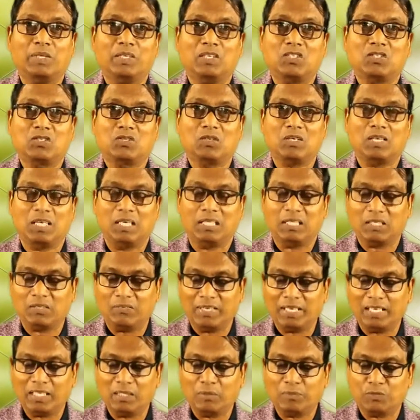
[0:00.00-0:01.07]
என்று சொல்லி இந்த
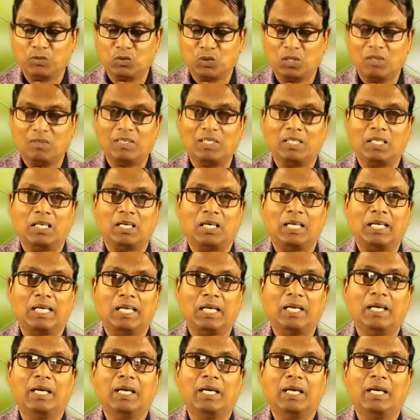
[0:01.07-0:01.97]
வேதம் சொல்லுறதுனால